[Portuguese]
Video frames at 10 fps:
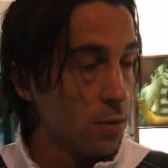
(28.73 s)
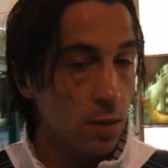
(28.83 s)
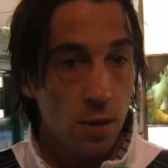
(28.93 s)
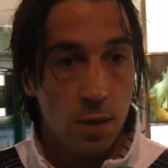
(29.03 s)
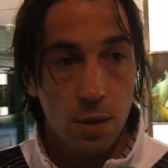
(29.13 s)

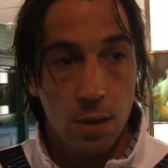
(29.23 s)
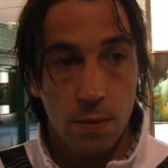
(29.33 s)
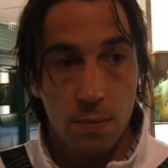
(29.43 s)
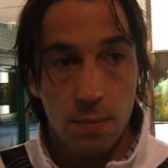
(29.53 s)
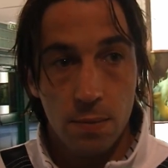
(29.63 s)

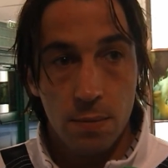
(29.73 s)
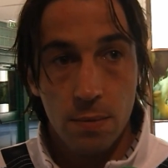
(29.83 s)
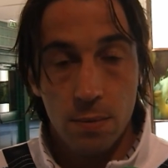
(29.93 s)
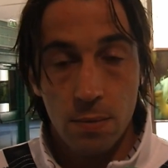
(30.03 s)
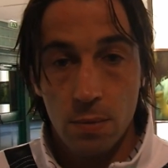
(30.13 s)

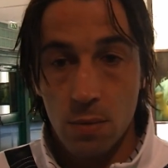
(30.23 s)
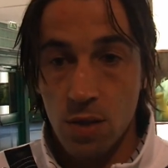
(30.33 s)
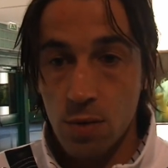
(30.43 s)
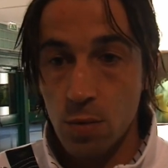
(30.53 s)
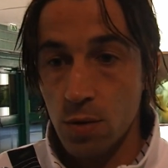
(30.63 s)
Um,
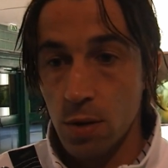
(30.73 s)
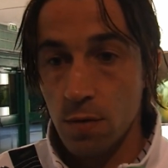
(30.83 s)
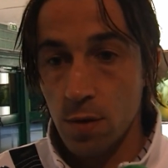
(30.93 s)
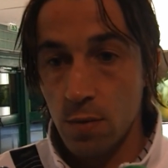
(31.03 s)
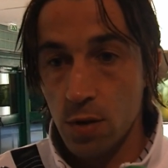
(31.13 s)
mas vamos ver,
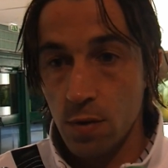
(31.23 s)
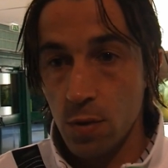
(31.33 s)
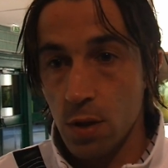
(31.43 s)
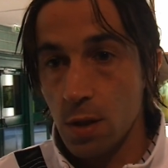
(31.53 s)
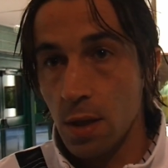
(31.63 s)
vamos,
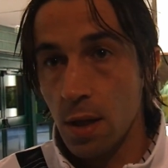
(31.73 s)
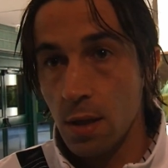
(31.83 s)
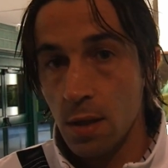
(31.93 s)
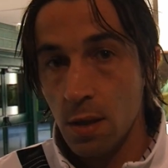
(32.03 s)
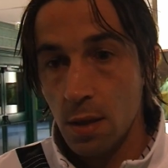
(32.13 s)
vamos tentar.
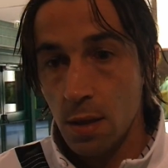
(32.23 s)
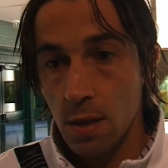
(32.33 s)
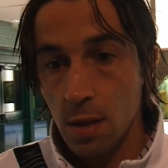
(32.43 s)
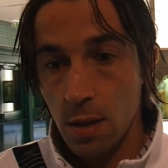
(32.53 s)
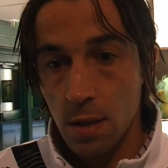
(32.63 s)

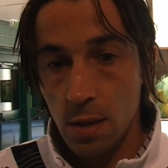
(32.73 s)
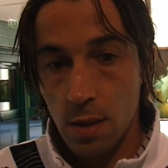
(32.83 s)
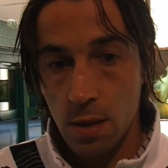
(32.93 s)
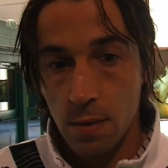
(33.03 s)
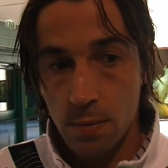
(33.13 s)

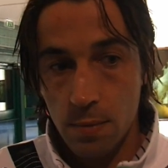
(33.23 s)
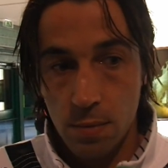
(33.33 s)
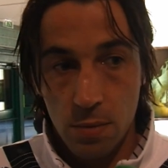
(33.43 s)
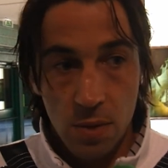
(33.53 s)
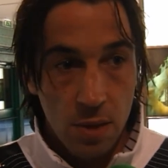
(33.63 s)

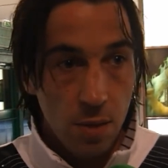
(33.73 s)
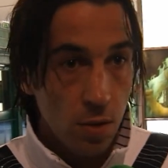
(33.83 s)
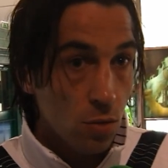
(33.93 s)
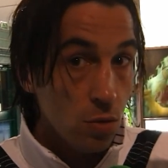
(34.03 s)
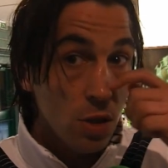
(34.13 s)
Um,
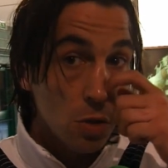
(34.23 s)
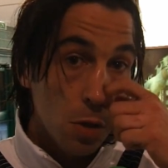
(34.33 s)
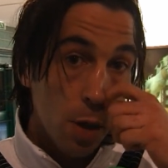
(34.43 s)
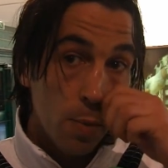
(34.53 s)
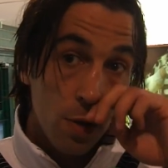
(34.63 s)
sabendo que o sexto
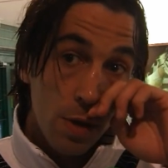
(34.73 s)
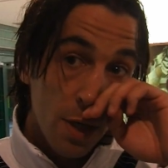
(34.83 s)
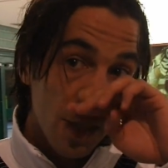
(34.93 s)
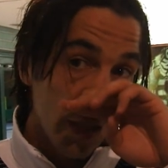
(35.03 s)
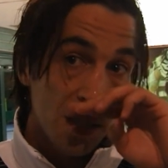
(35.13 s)
lugar pode dar
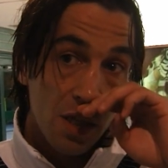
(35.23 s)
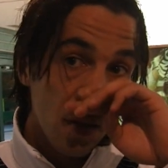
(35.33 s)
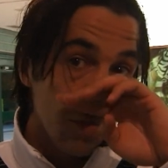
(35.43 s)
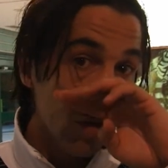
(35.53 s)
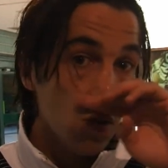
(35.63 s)
acesso
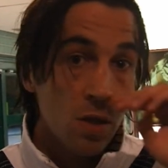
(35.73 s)
ainda a uma,